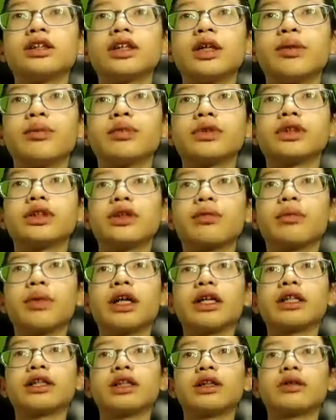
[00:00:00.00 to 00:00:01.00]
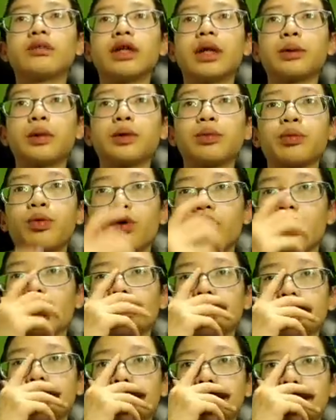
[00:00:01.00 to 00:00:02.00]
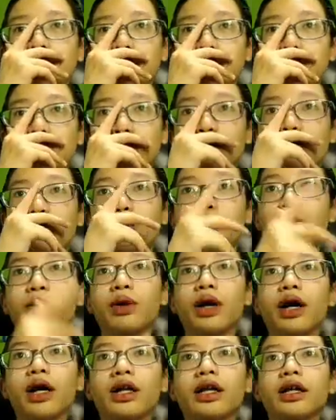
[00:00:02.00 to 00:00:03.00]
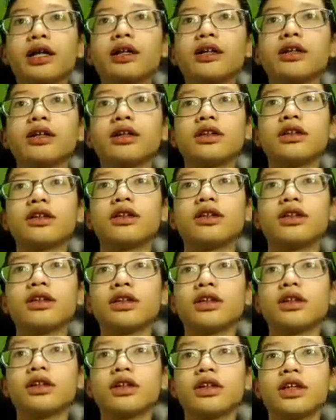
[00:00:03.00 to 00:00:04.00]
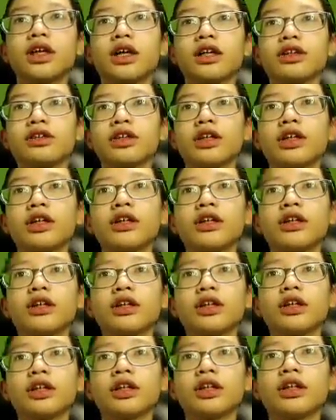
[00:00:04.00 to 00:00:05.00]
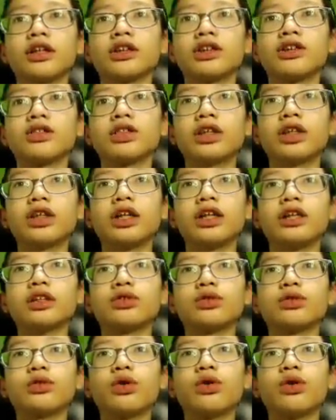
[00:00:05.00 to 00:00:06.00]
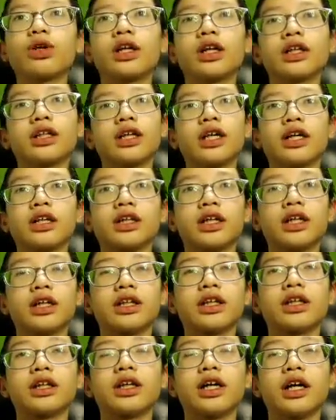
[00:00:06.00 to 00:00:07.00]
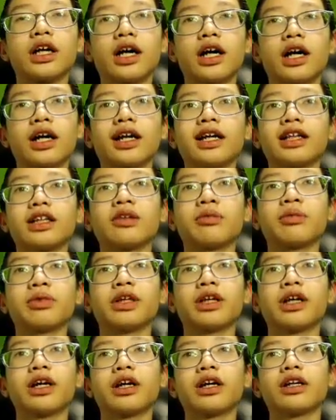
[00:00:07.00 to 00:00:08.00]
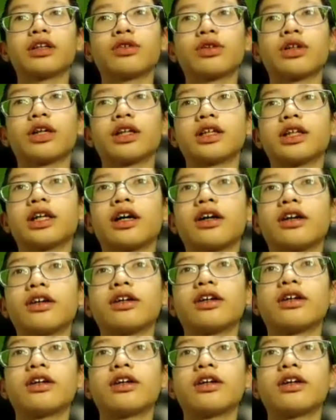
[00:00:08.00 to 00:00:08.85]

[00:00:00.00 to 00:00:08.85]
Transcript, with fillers: James Madison mendapat bola yang sangat-sangat cukup berbahaya ya itu dia shooting langsung oh kena tiang ternyata agak ngelek tapi ya itu kena tiang